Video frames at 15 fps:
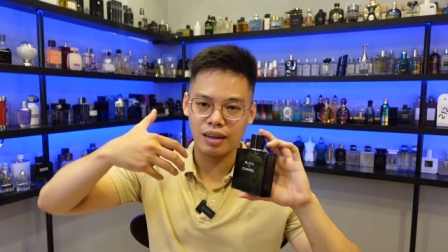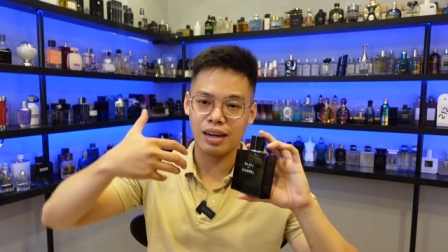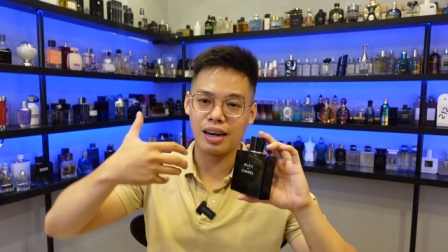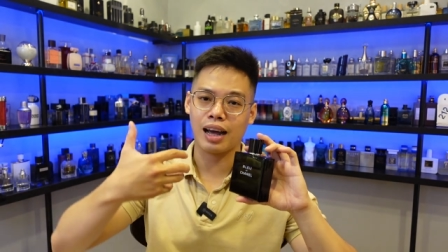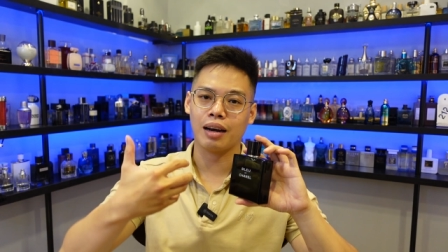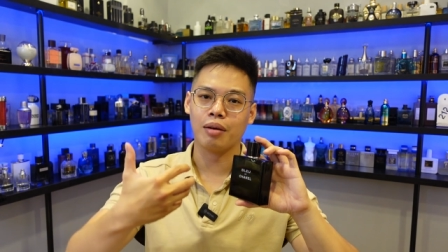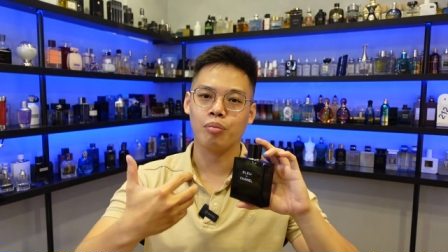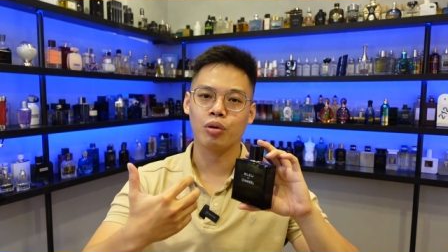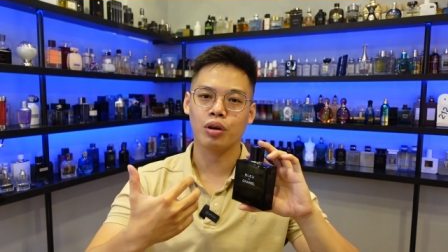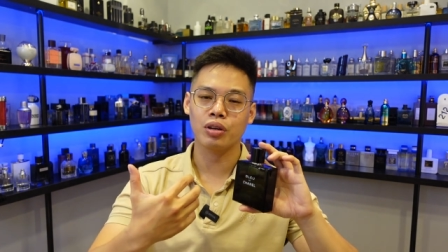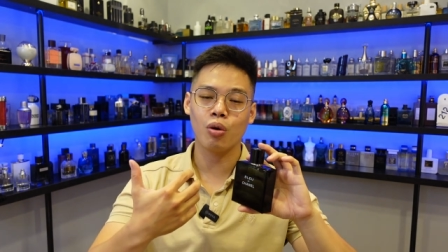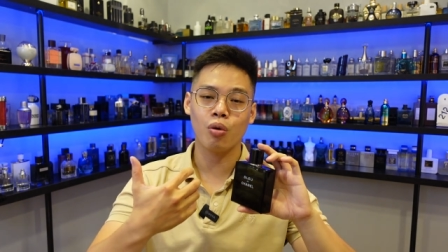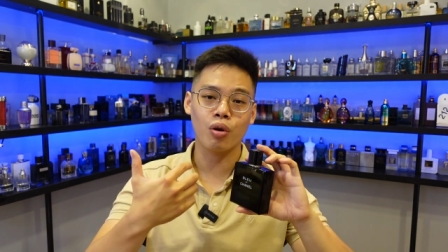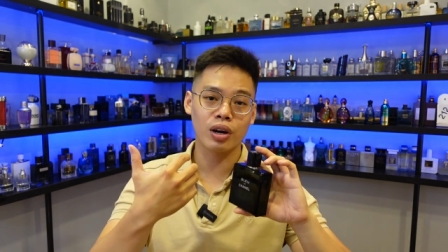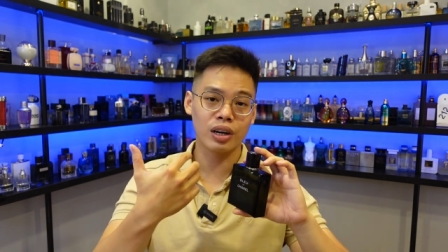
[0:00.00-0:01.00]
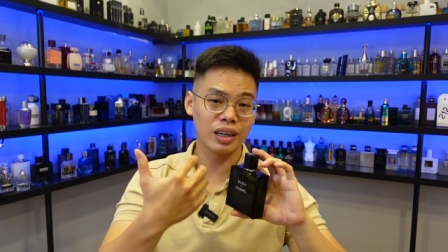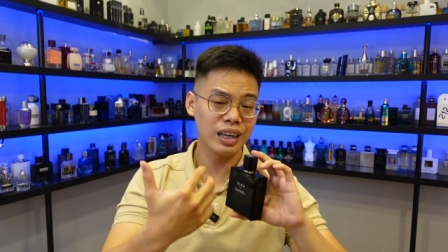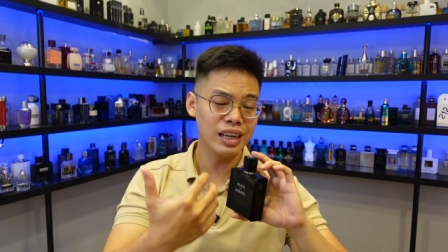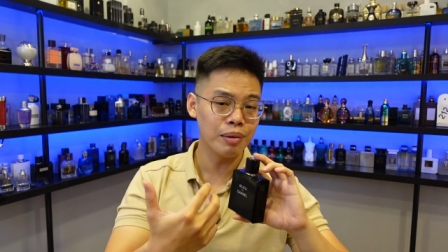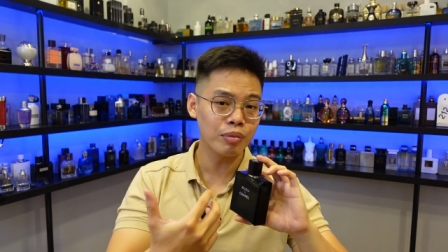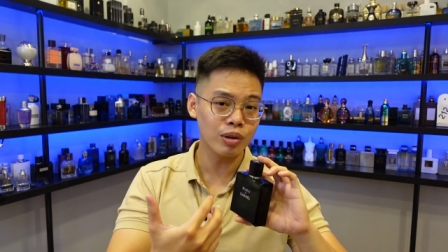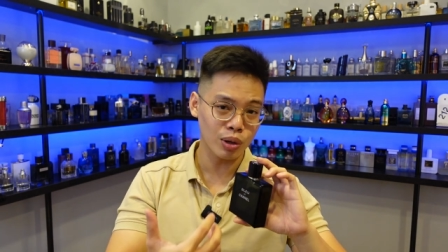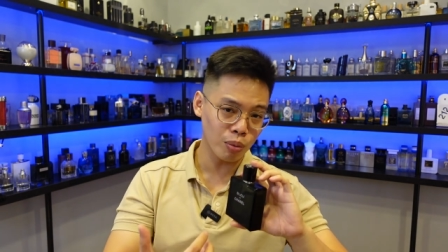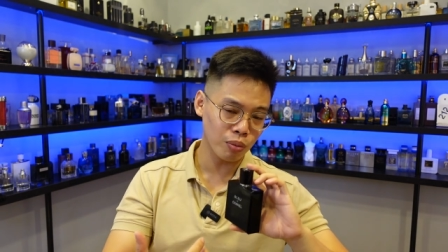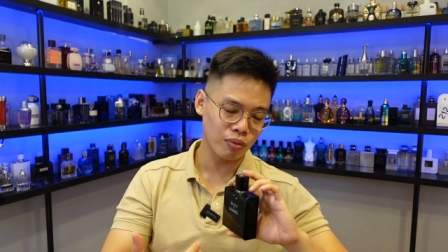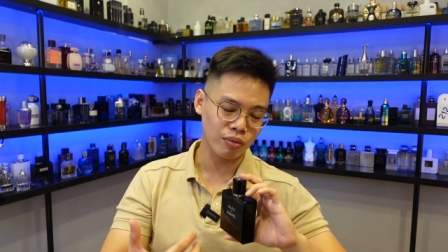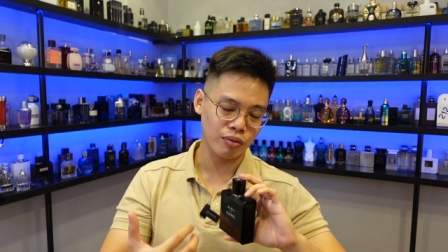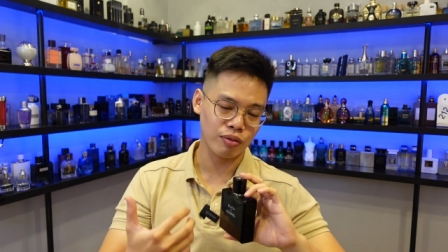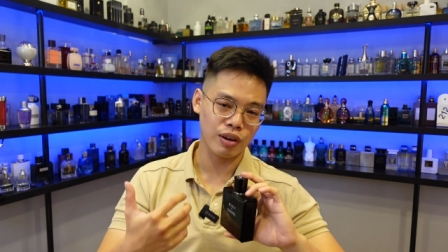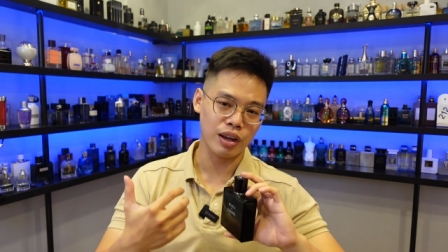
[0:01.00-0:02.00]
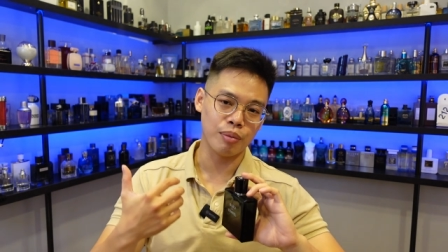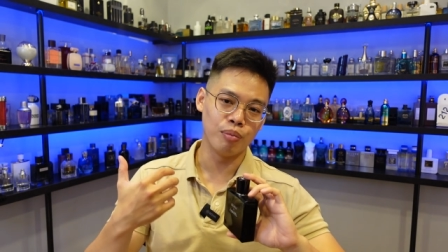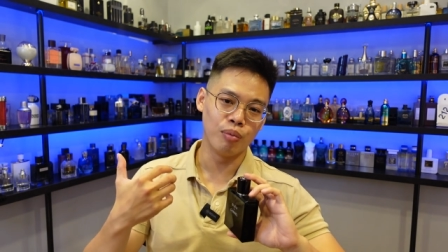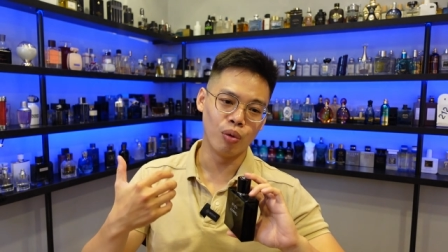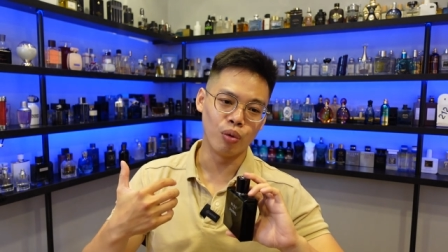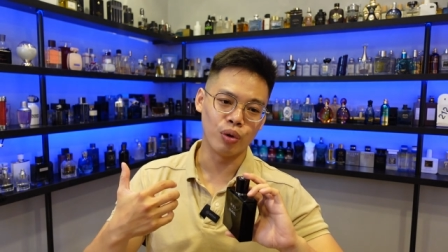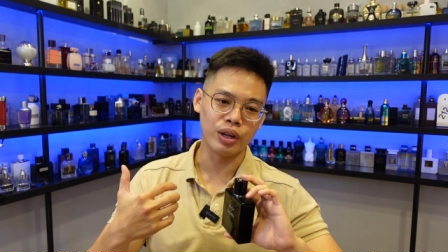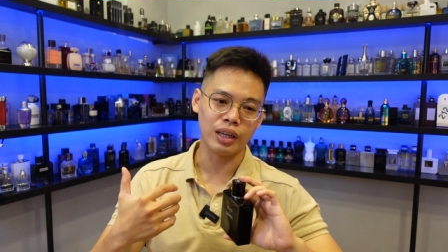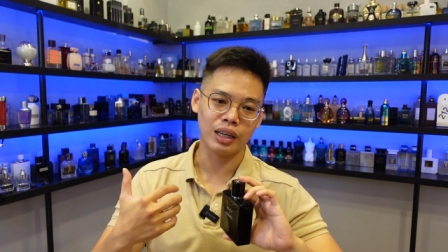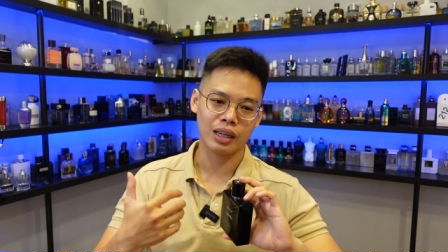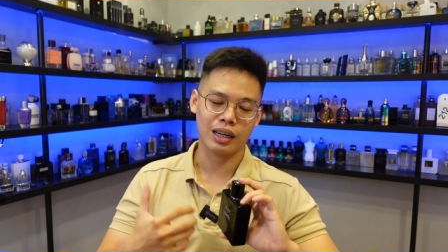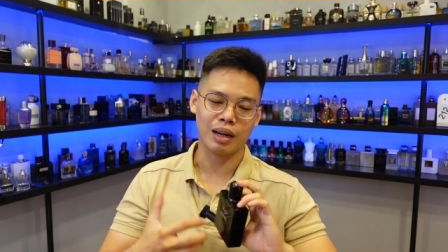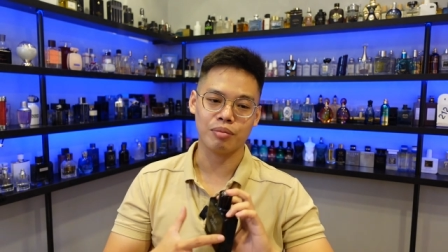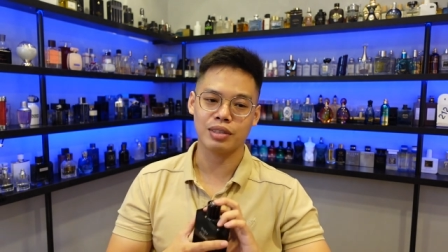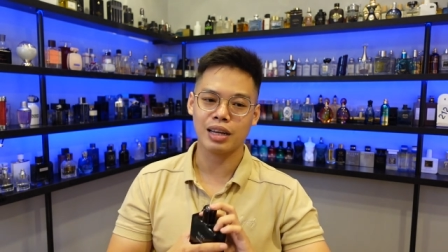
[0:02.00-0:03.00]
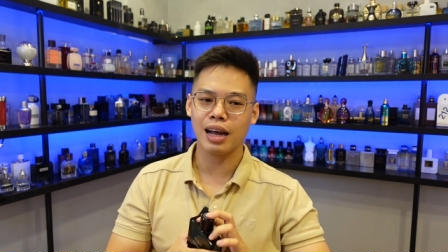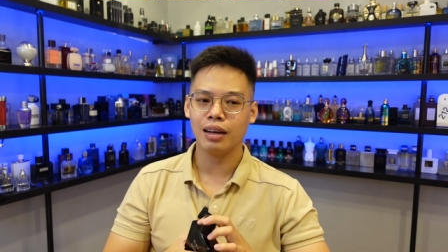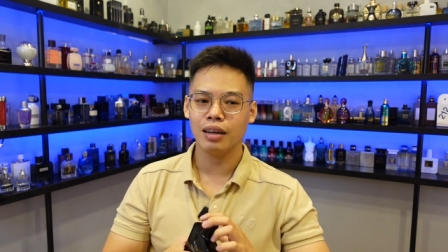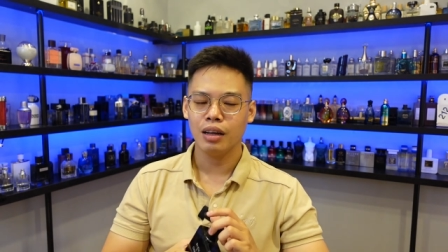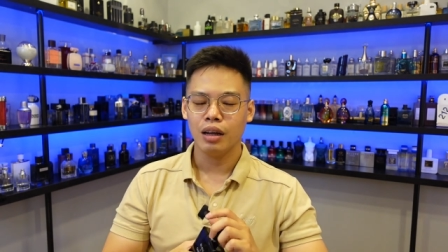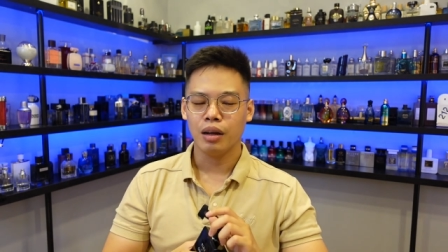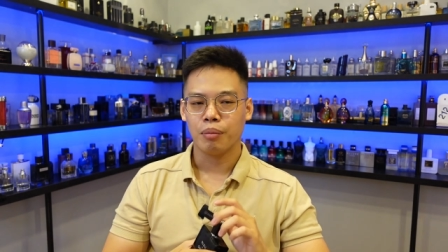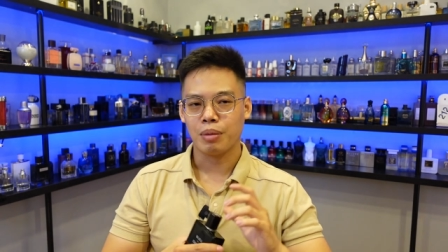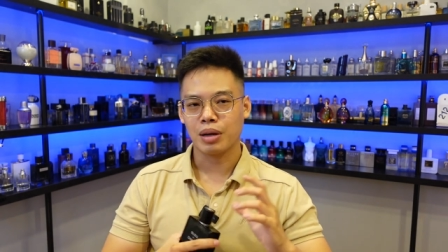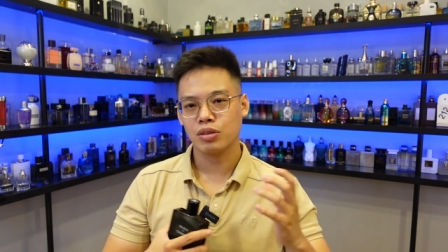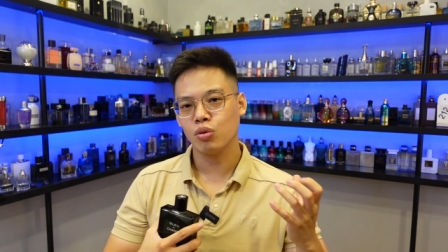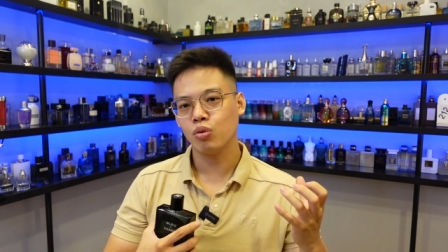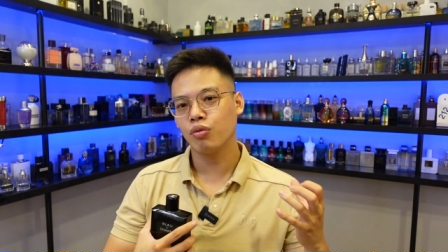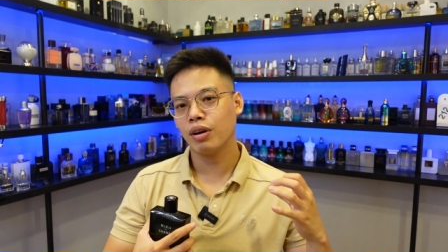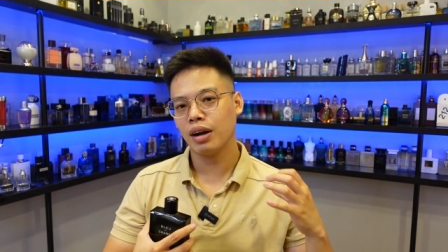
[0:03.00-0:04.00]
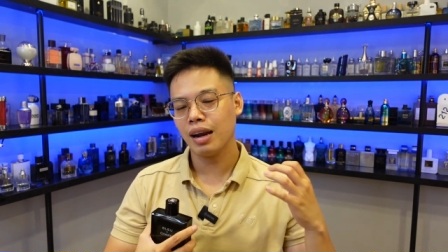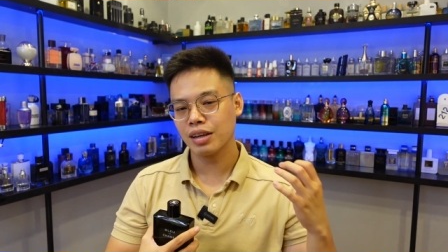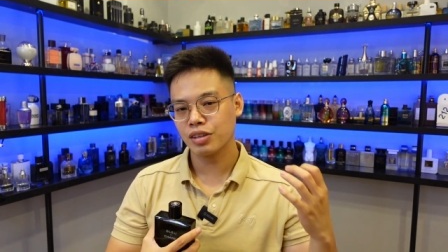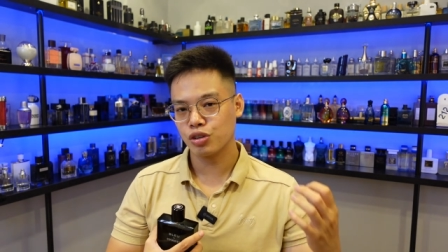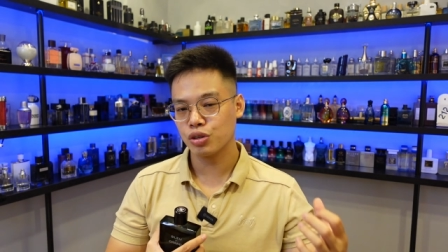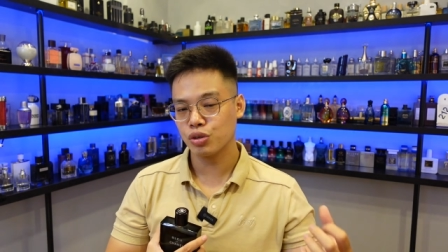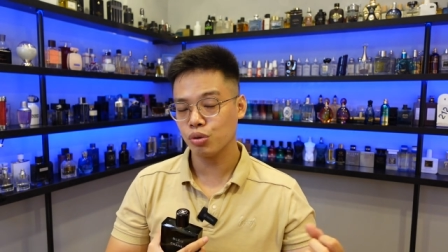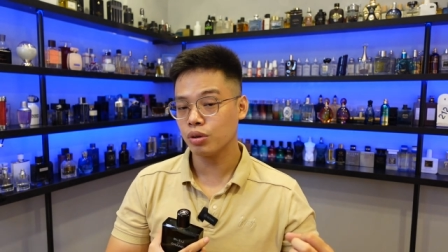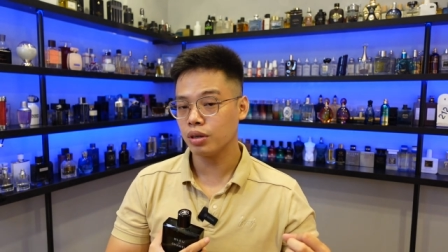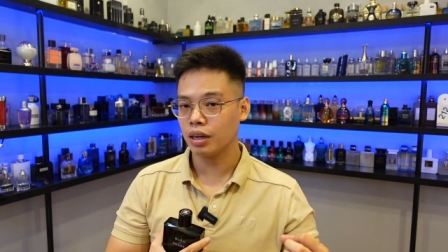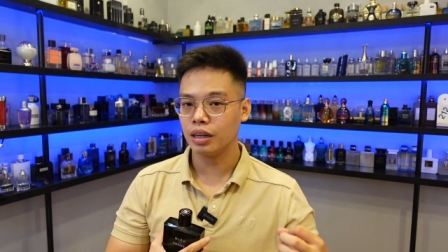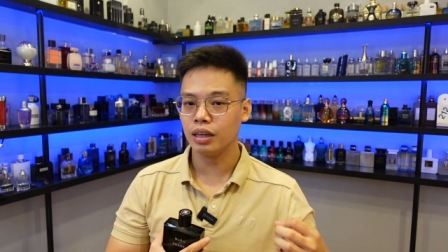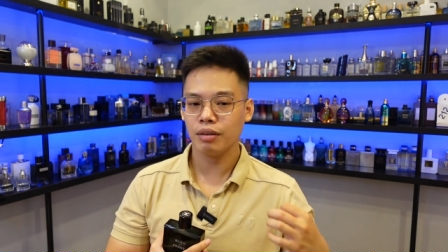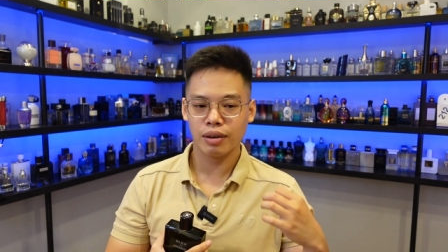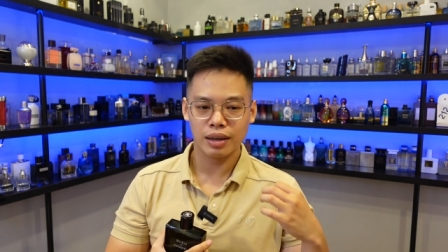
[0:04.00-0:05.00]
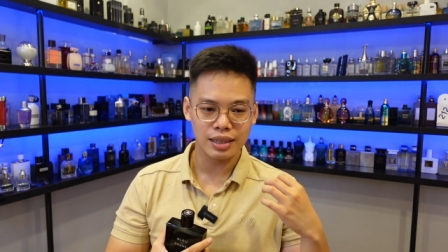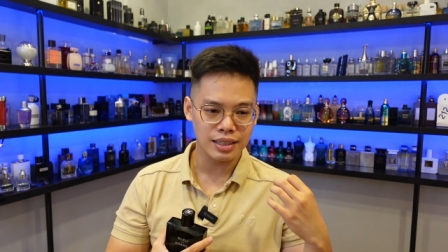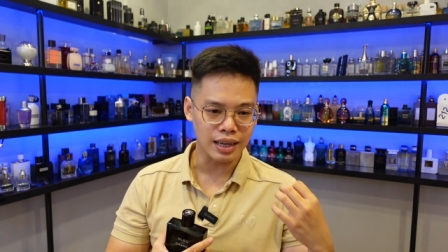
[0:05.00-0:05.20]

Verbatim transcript: gần một cái độ nghiêm túc về mùi cảm giác mặc dù vẫn là suy chút đấy vẫn